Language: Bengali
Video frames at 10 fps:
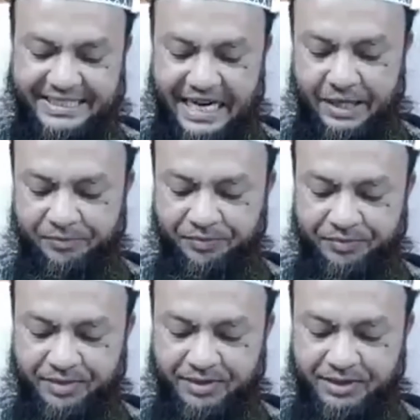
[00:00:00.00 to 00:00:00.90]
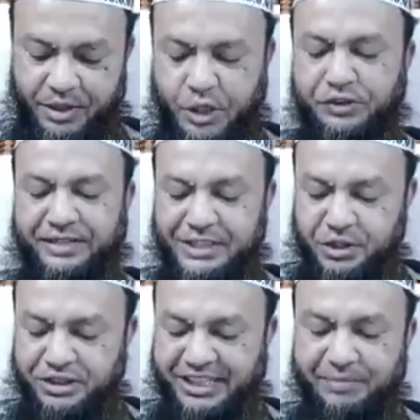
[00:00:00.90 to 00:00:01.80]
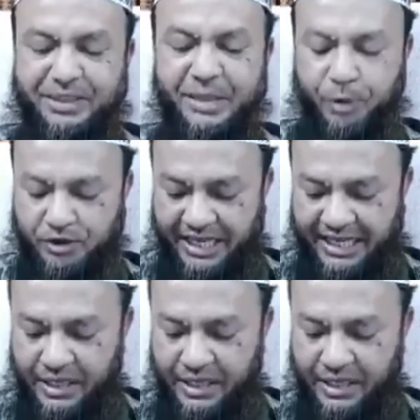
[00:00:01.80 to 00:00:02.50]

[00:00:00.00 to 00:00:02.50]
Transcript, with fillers: চায় সন্তান যদি সে বিয়ে প্রত্যাখ্যান